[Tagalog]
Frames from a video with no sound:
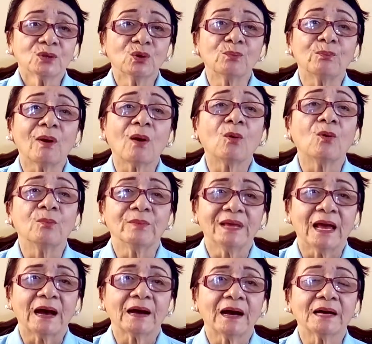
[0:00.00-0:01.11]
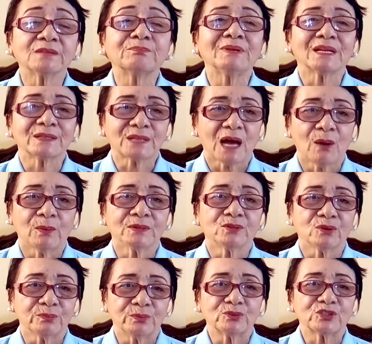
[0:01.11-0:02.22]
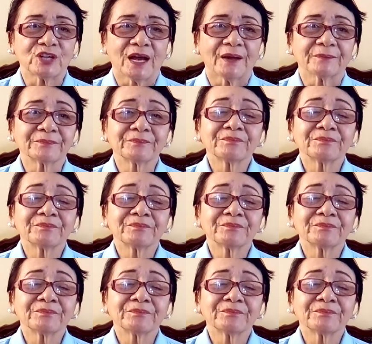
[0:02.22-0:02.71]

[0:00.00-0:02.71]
Doon po ako umiyak at pinatawad ko po siya.